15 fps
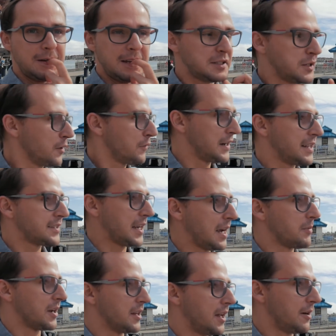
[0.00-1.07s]
Ja sam chwilę na
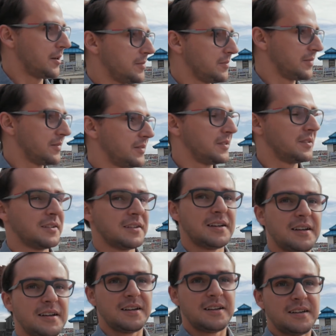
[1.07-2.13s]
Skype gadałem. Mhm.
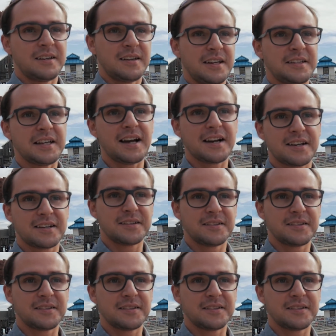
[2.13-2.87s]
I tak